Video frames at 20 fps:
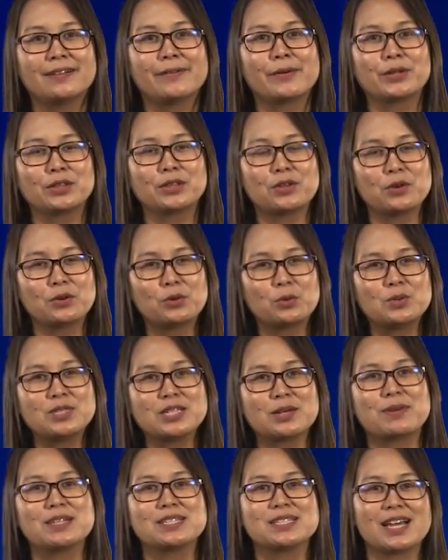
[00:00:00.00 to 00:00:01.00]
เราก็ต้องรู้
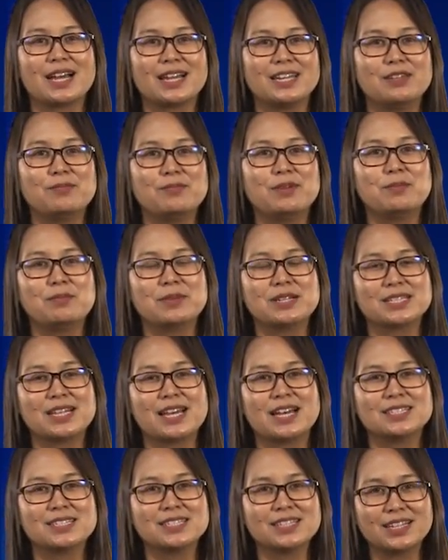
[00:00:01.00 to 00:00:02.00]
จักภาษาที่เป็นภา
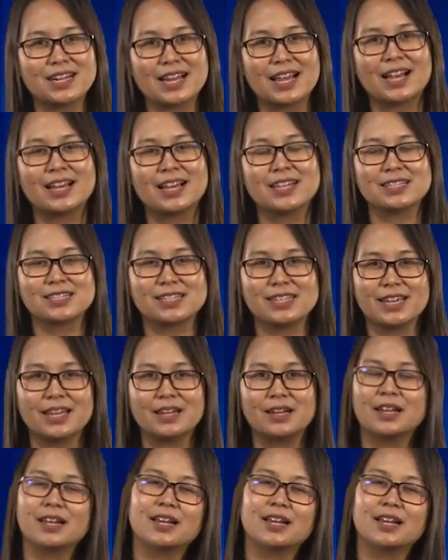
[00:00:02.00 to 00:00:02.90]
ษาสื่อกลางอาเซียน